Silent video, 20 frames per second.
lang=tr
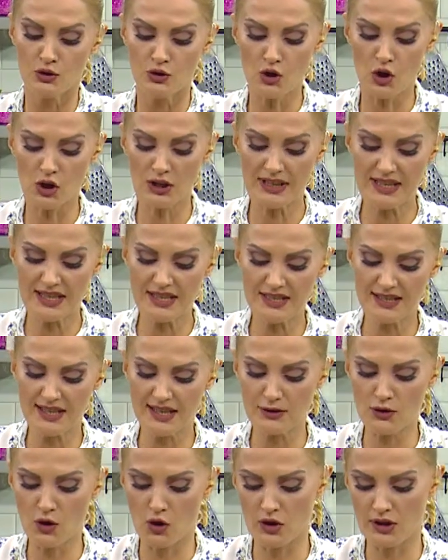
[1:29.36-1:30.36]
Çok
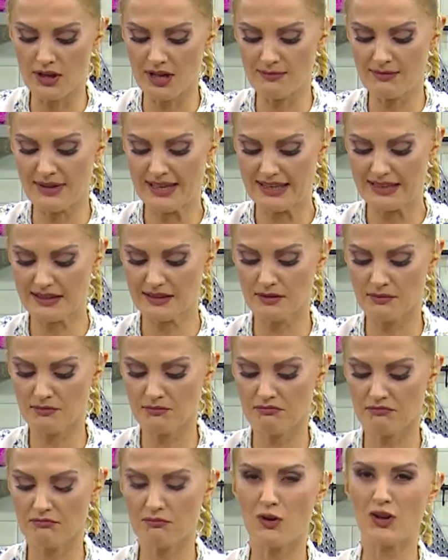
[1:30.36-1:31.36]
ince doğramayın.
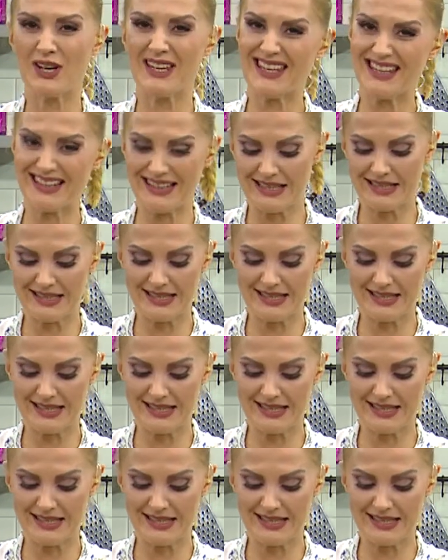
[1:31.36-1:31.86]
Böyle 2